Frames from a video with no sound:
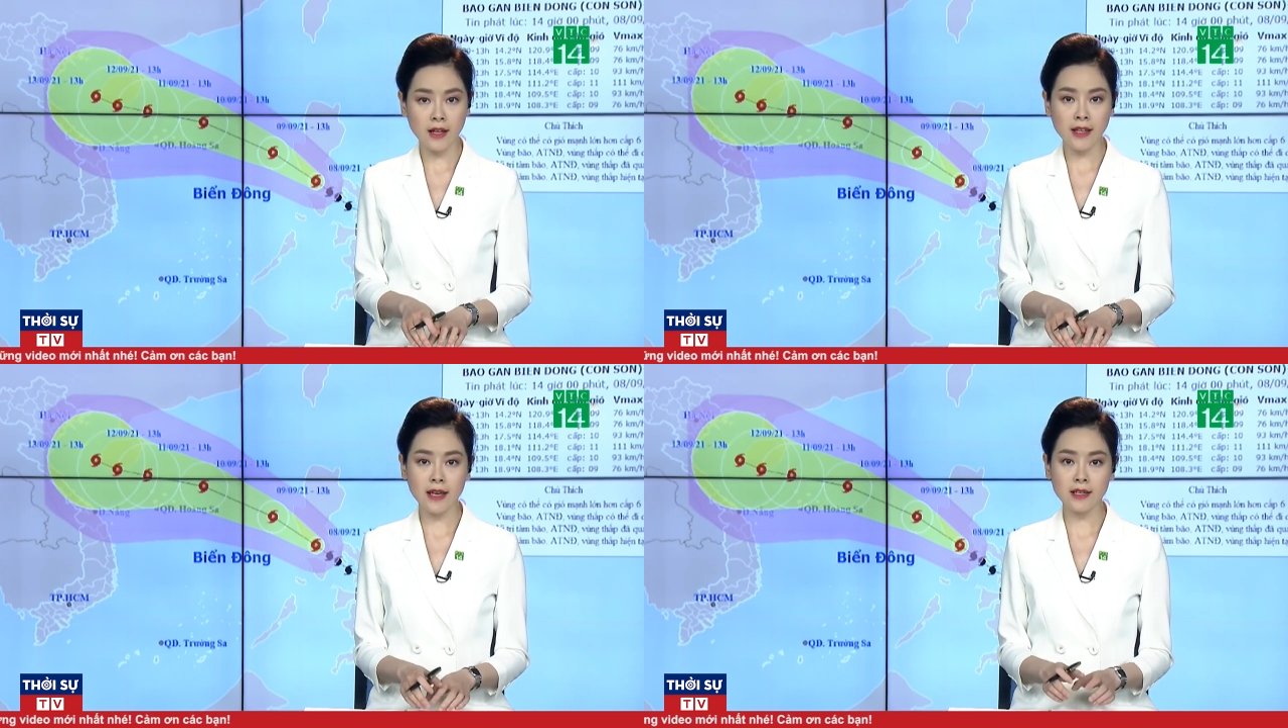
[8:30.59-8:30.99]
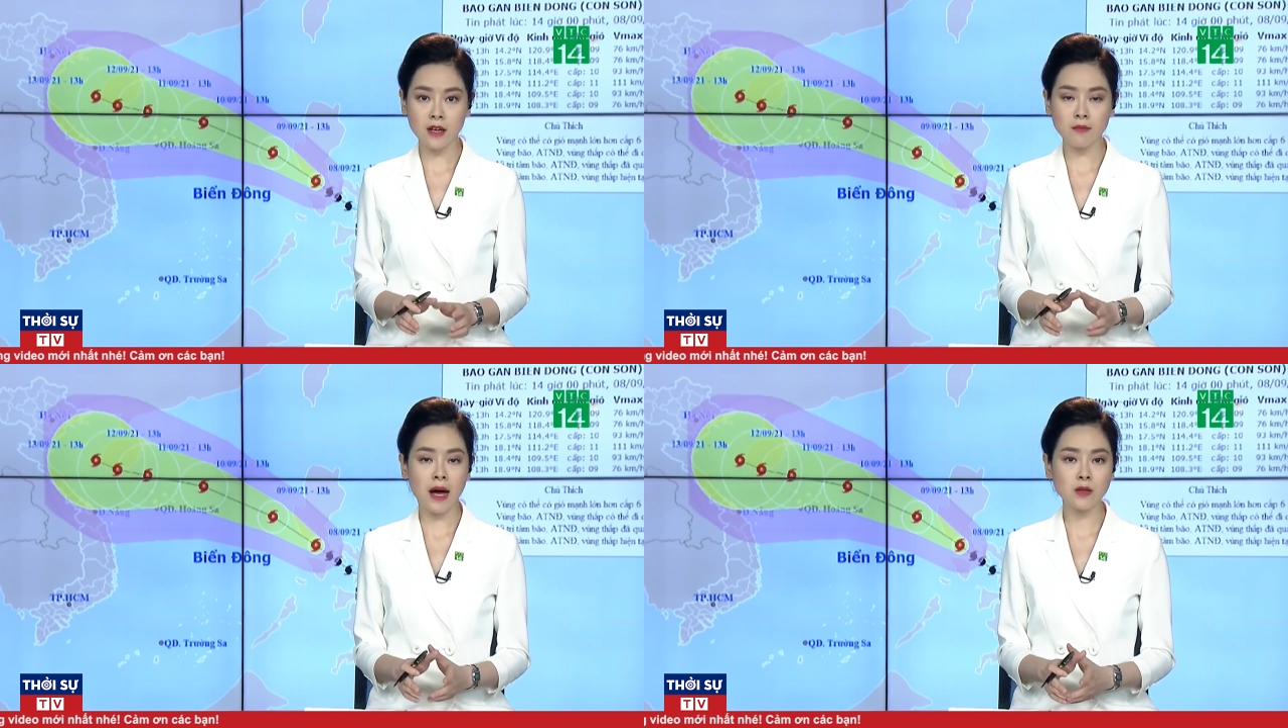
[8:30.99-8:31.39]
thành
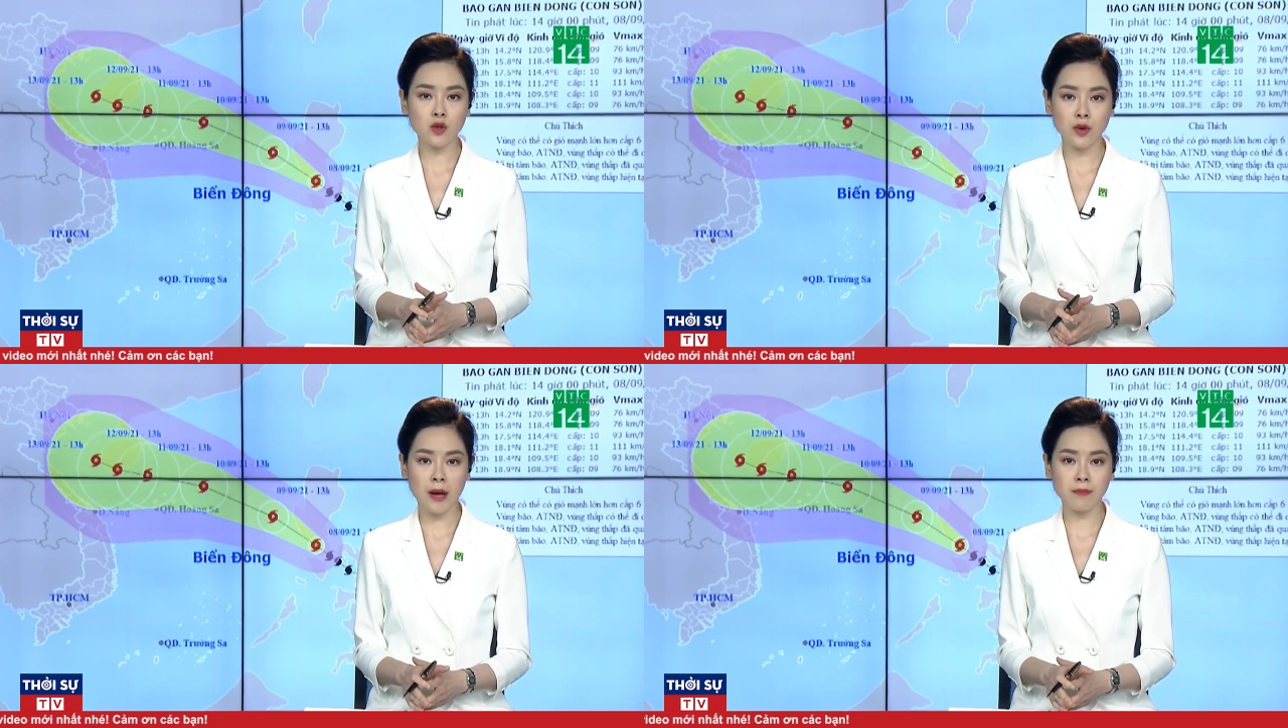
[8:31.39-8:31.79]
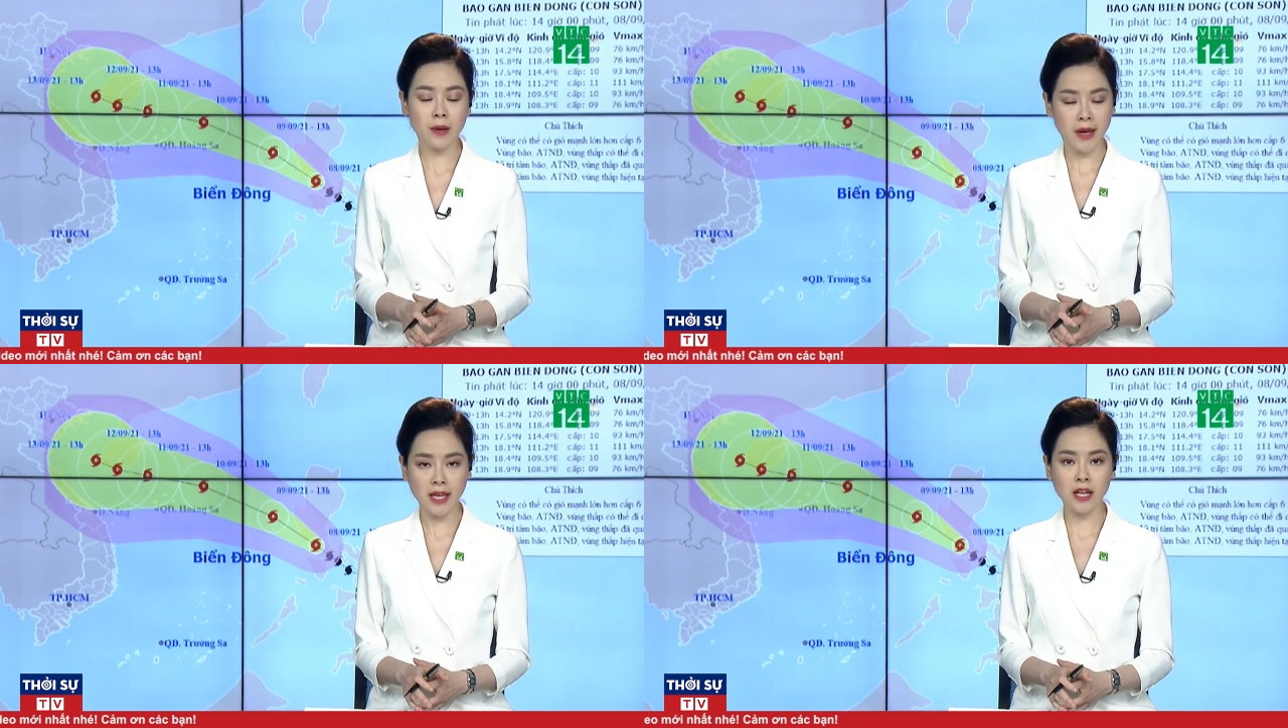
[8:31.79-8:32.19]
cơn bão số năm
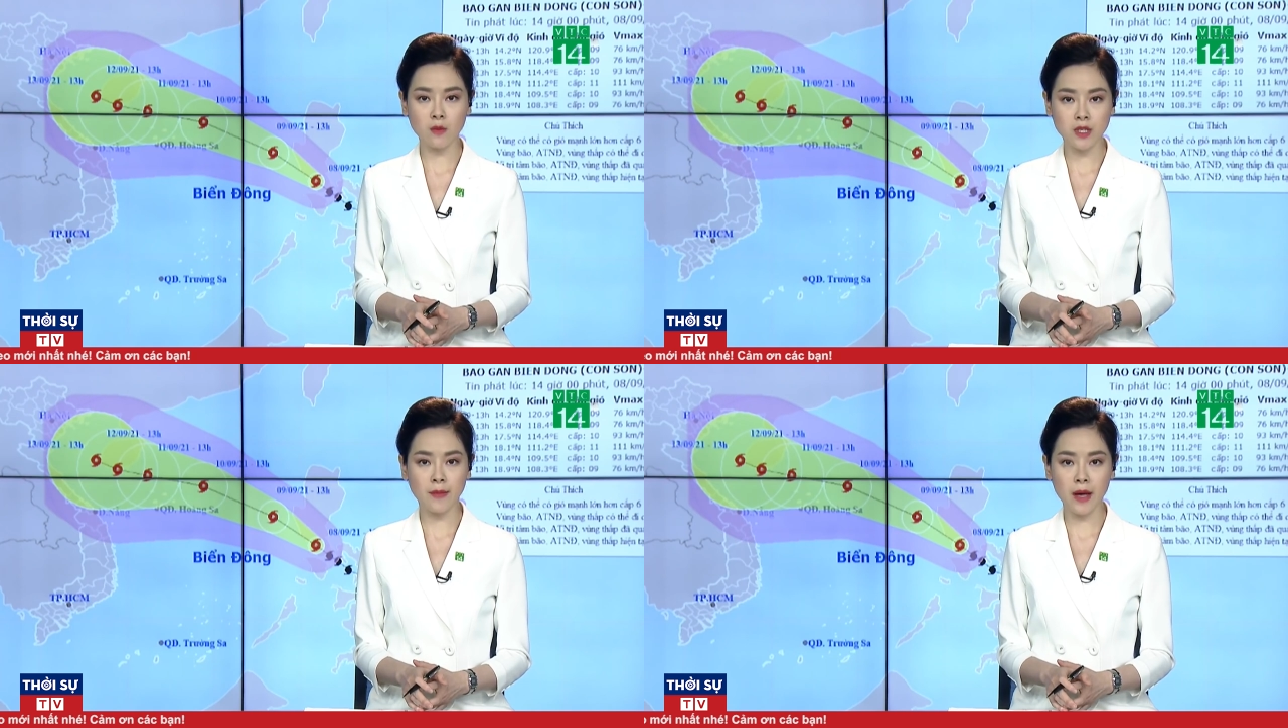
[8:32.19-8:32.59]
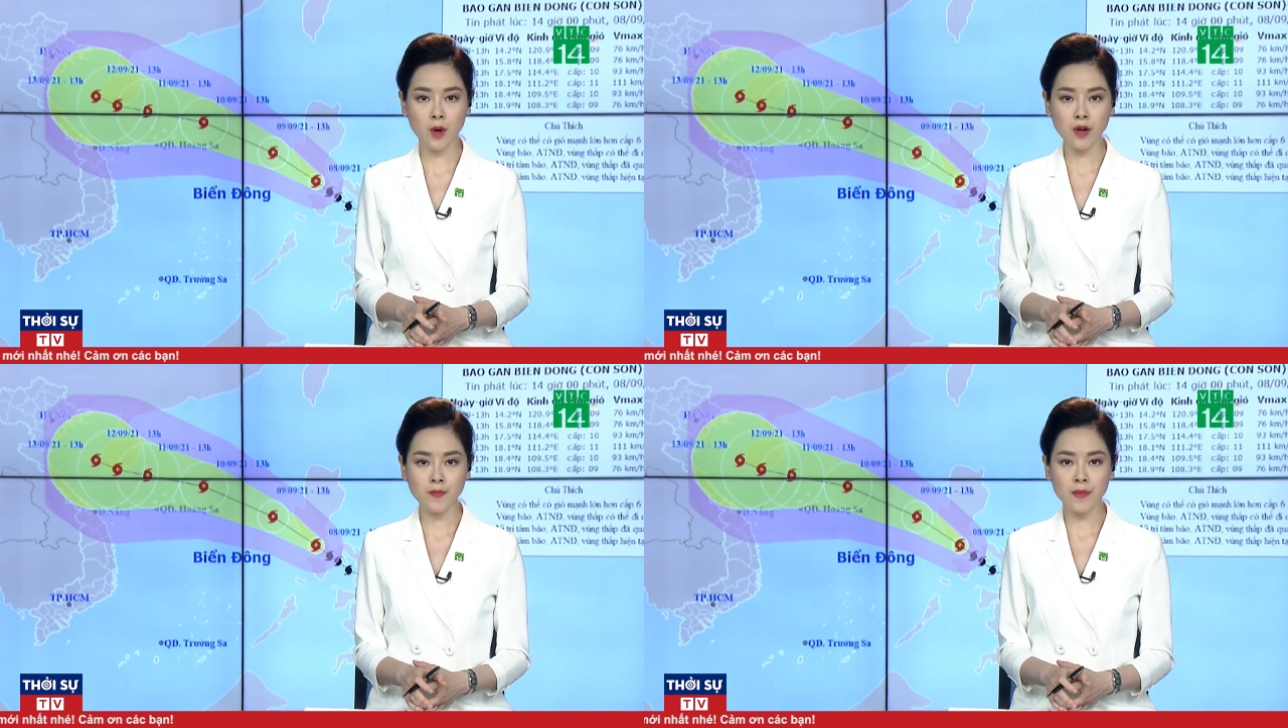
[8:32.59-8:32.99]
năm hai nghìn không trăm hai mươi
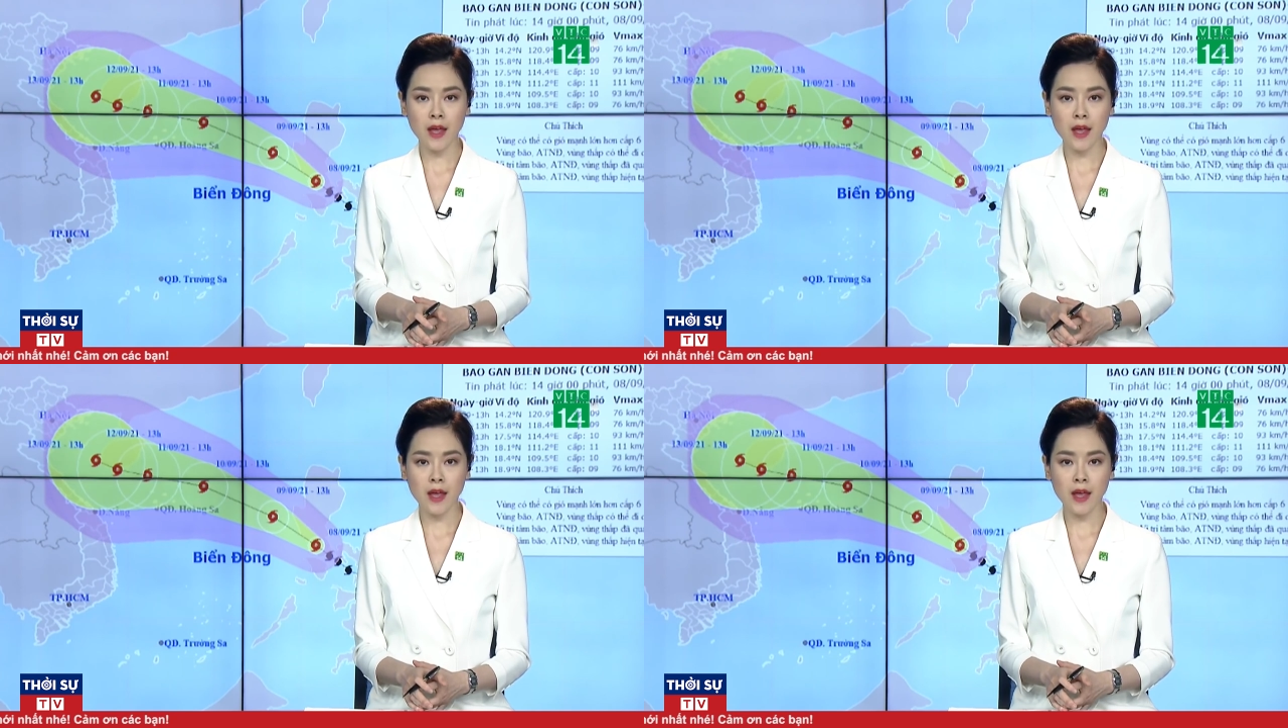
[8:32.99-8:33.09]
mốt.